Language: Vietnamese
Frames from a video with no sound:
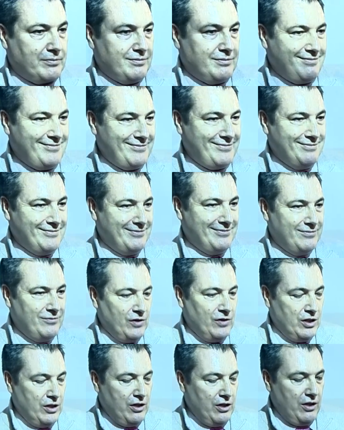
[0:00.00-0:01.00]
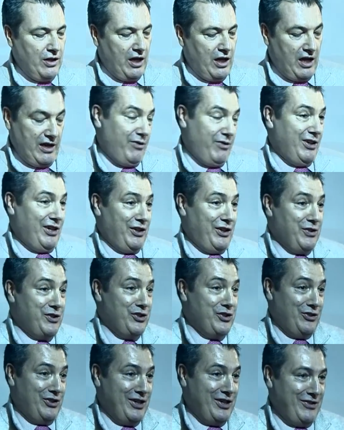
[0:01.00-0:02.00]
tôi thử được không? Tôi nghĩ
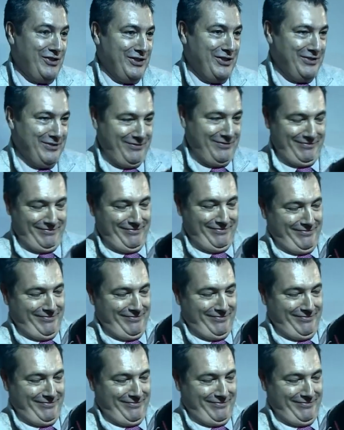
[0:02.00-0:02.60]
là nên như vậy nhỉ?